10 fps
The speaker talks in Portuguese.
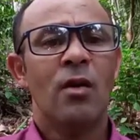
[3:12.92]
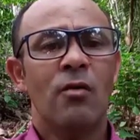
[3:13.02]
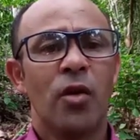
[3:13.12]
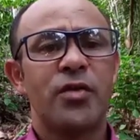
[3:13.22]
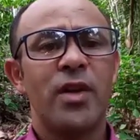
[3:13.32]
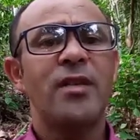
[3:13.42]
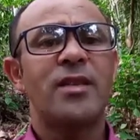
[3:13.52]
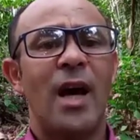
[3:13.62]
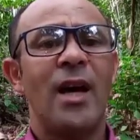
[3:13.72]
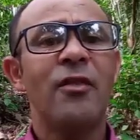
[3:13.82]

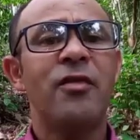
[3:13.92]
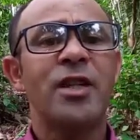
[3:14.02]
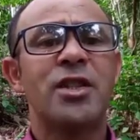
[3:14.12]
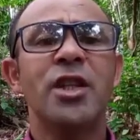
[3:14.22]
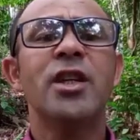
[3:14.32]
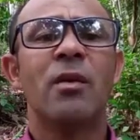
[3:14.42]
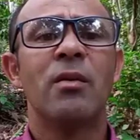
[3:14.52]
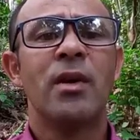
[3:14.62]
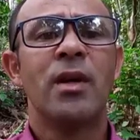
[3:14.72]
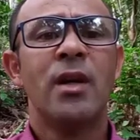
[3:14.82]
Vocês já refletiram
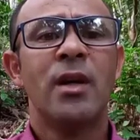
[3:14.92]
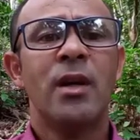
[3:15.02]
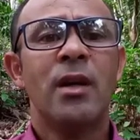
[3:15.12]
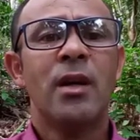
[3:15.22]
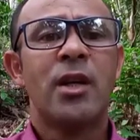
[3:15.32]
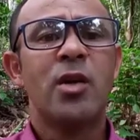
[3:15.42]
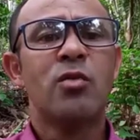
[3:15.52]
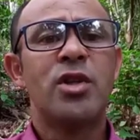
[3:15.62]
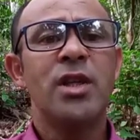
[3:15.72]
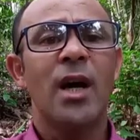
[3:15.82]
que
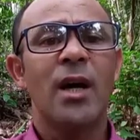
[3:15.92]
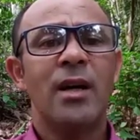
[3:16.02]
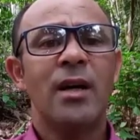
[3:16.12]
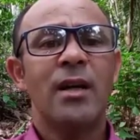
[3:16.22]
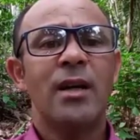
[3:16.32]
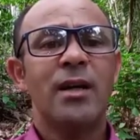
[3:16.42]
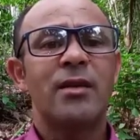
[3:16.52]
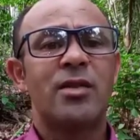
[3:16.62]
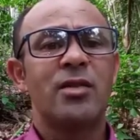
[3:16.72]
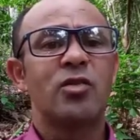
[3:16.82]
um dia
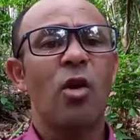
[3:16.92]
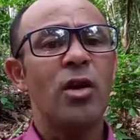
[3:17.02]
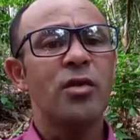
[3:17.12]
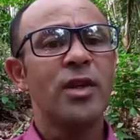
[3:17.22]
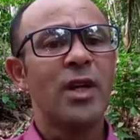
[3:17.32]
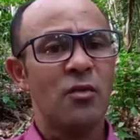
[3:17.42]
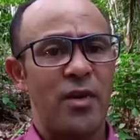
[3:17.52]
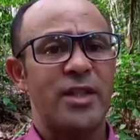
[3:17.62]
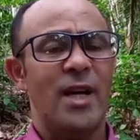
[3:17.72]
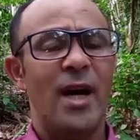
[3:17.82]
estes olhos irão
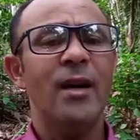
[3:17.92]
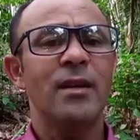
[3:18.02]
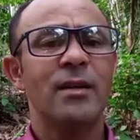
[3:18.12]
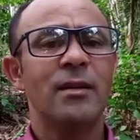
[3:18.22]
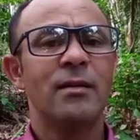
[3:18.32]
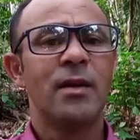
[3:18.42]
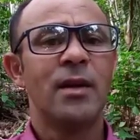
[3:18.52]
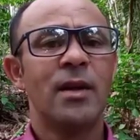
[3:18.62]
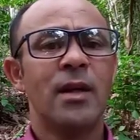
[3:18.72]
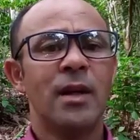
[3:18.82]
fechar,
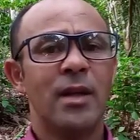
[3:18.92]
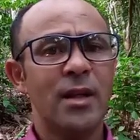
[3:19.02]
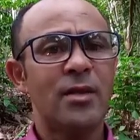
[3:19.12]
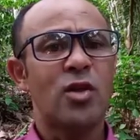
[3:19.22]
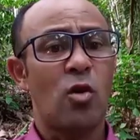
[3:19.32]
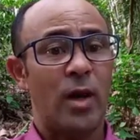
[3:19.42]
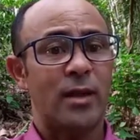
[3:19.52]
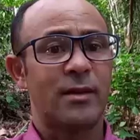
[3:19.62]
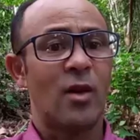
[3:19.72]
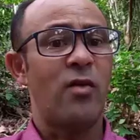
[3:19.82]
este
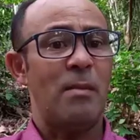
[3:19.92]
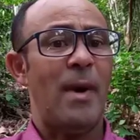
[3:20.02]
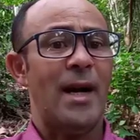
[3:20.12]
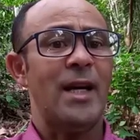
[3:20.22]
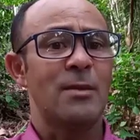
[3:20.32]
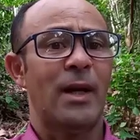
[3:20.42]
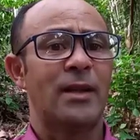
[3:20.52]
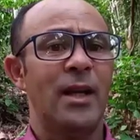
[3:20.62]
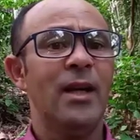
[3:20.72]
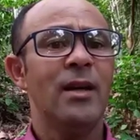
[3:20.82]
coração vai parar de
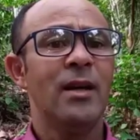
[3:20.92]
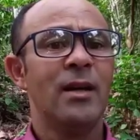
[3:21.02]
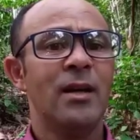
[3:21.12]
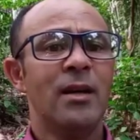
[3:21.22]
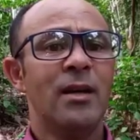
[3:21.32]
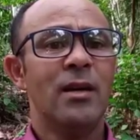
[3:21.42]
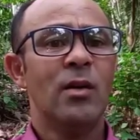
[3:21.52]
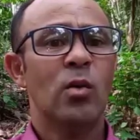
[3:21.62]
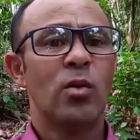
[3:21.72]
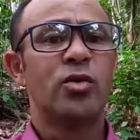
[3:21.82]
bater,
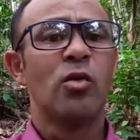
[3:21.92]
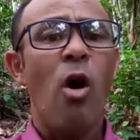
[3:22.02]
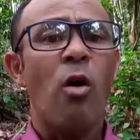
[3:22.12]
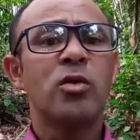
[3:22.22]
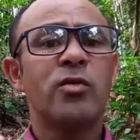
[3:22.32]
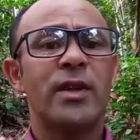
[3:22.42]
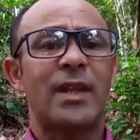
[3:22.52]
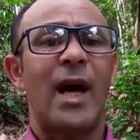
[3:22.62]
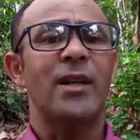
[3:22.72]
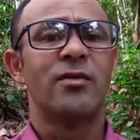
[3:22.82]
os órgãos
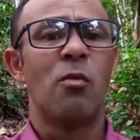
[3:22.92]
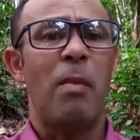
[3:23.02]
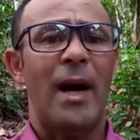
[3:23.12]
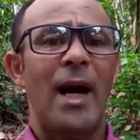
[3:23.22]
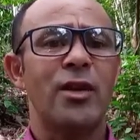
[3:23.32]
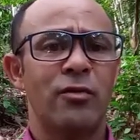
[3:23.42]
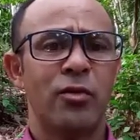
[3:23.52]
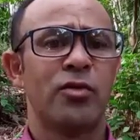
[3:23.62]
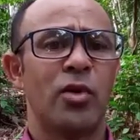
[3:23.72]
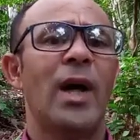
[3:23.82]
vitais vão parar de
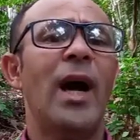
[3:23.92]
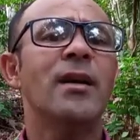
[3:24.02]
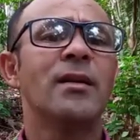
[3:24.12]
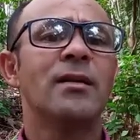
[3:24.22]
funcionar?